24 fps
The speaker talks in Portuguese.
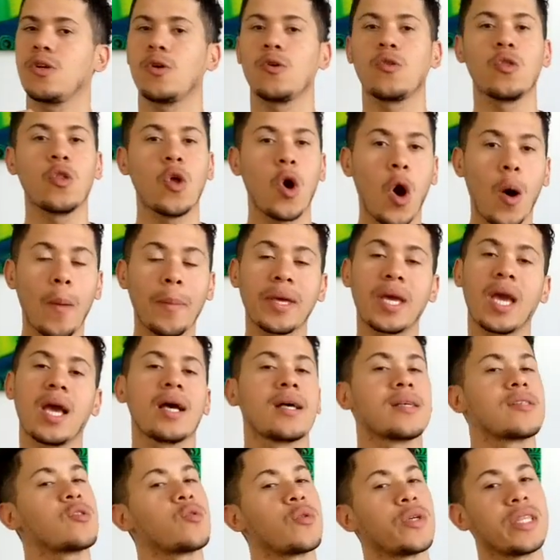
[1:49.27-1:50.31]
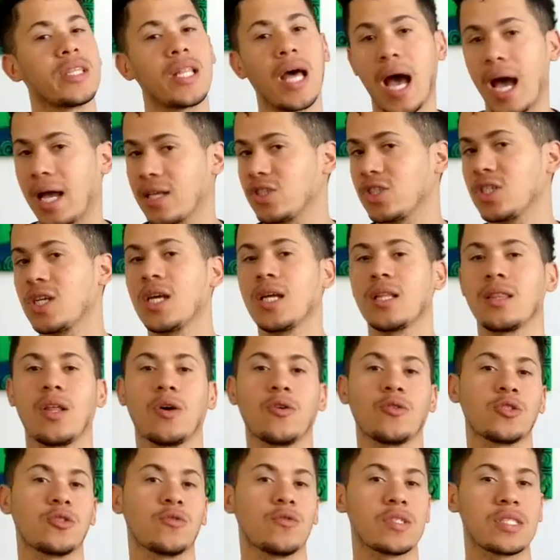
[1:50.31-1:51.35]
seu nome, a sua idade, de
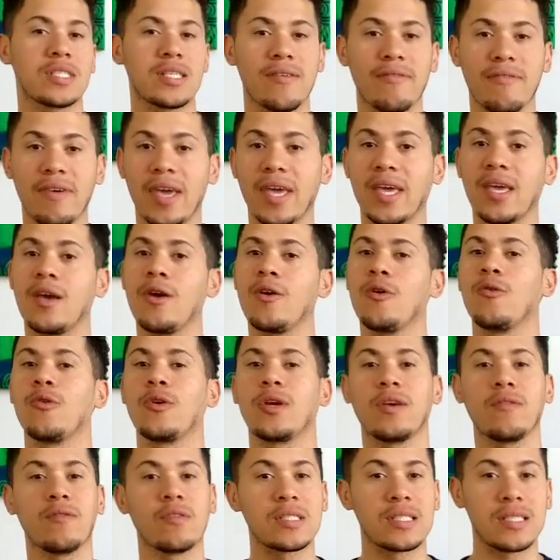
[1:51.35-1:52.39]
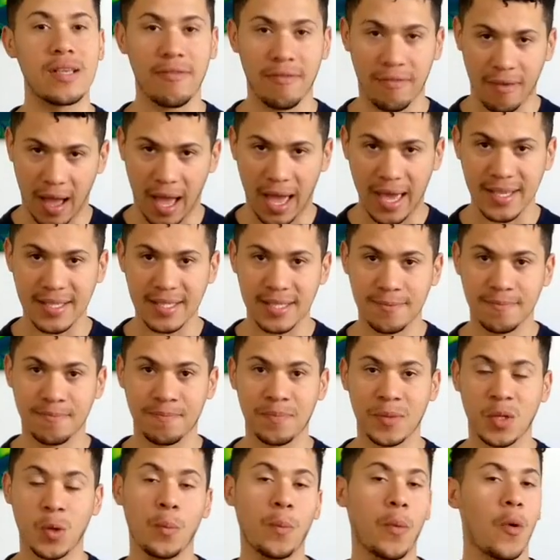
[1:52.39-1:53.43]
onde você vem, o que você faz,
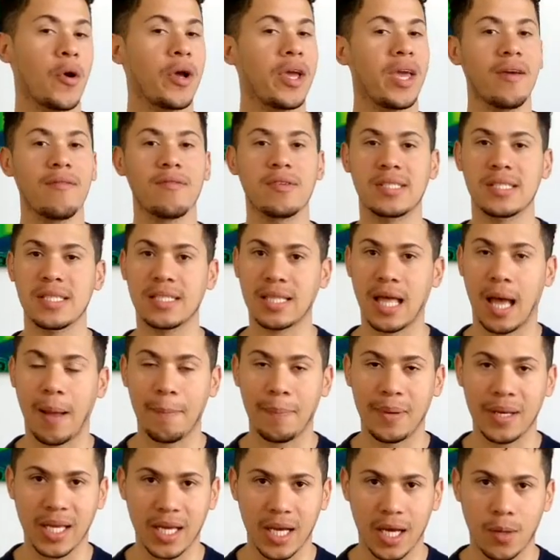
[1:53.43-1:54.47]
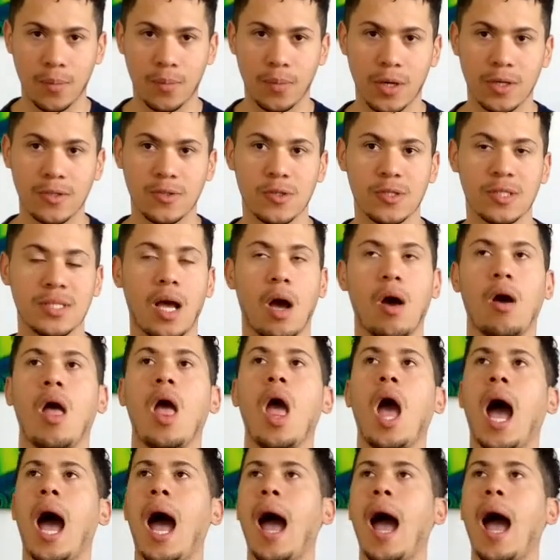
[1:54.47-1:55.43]
por que você está aplicando plano social.